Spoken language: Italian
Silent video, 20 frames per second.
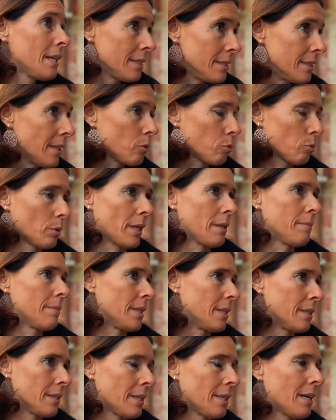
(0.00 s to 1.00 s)

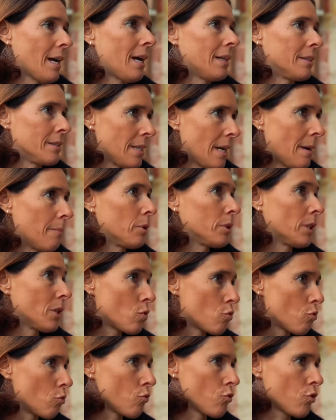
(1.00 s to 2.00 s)
naturalmente andiamo ad
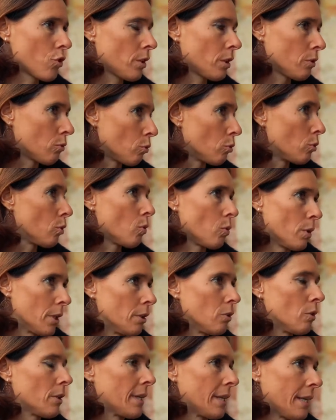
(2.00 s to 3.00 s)
aggiungere tutto
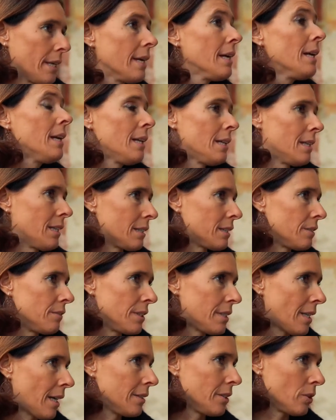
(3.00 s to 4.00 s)
quello che è
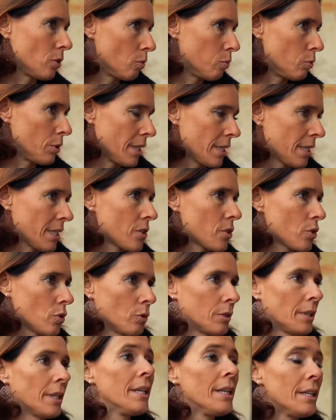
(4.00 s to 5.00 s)
l'attività di
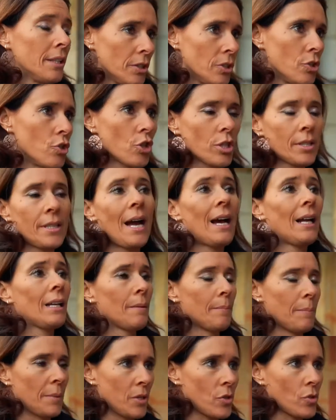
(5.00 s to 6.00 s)
comunicazione digitale,
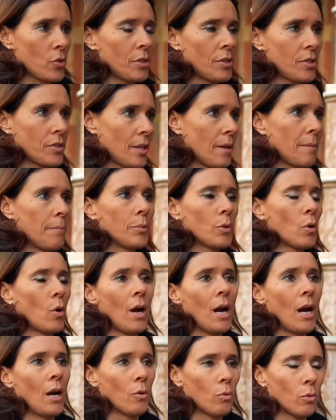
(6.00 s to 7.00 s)
penso ad esempio
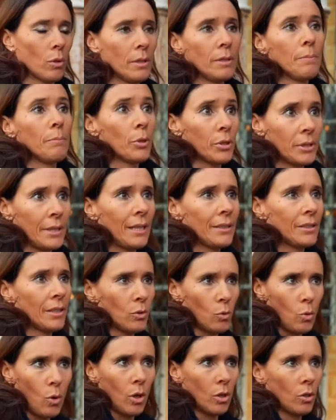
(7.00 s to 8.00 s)
a quell'importante
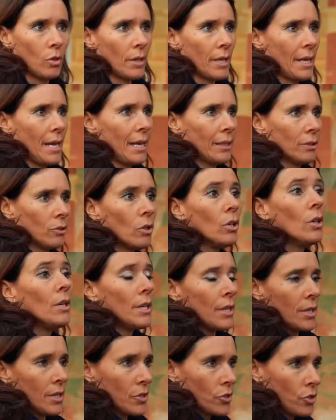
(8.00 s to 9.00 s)
ruolo che hanno
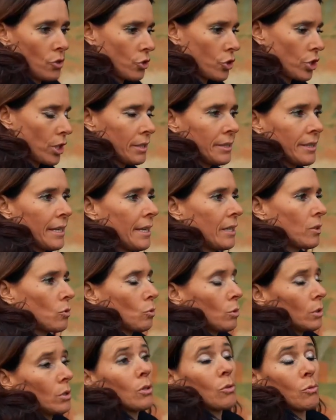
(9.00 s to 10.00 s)
i social
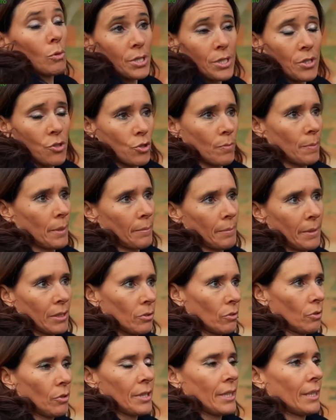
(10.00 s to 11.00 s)
network, questi ci
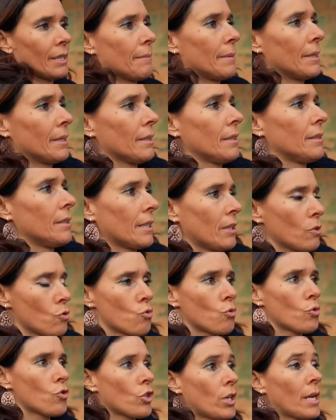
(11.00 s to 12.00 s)
permettono chiaramente di
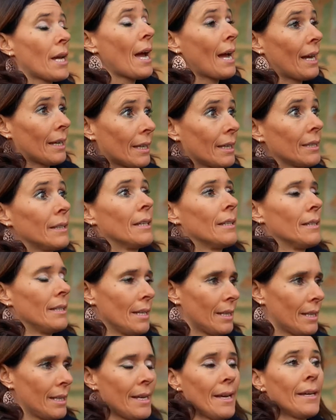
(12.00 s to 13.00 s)
raggiungere anche dei,
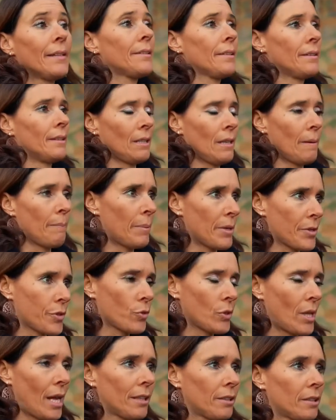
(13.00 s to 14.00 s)
dei clienti, degli
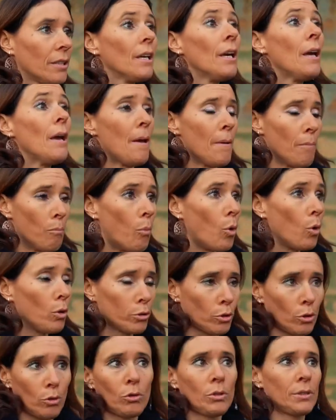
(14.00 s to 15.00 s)
appassionati
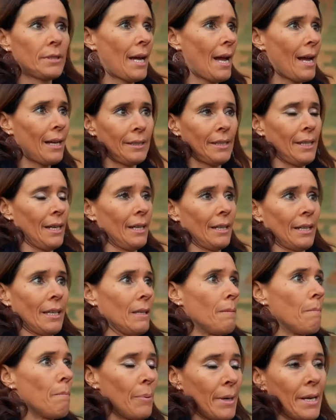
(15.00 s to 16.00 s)
molto lontani, anche
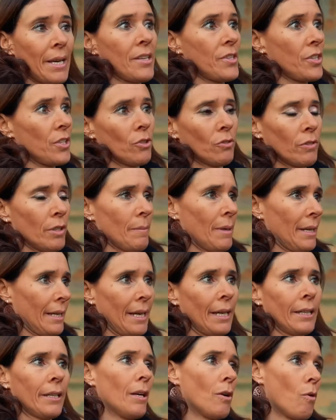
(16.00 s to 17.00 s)
in paesi dove
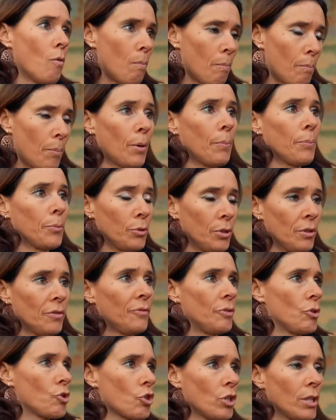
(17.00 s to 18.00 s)
magari è un po' più
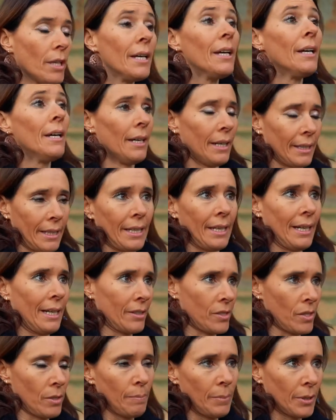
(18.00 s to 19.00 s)
difficile
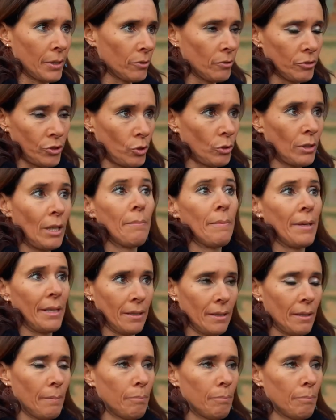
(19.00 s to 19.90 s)
recarsi personalmente